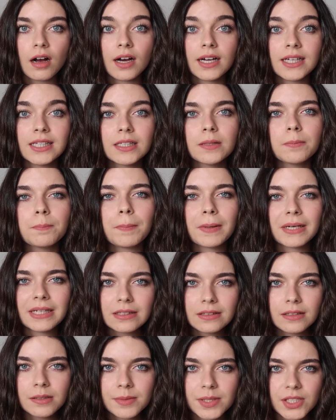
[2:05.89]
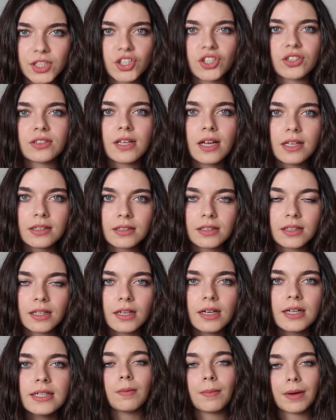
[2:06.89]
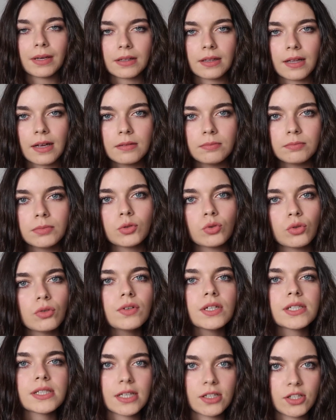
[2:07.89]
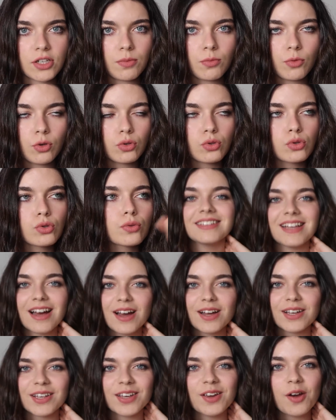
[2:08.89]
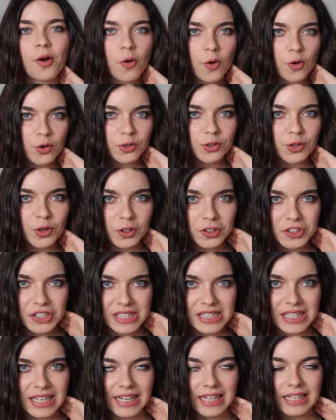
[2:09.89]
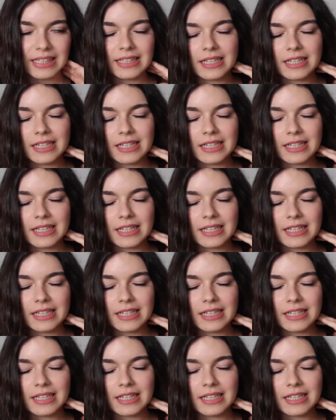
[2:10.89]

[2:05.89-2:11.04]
ayılıp bayıldığınız için tatlılara yemekten bir türlü vazgeçemiyoruz. Ta ki 10 gün öncesine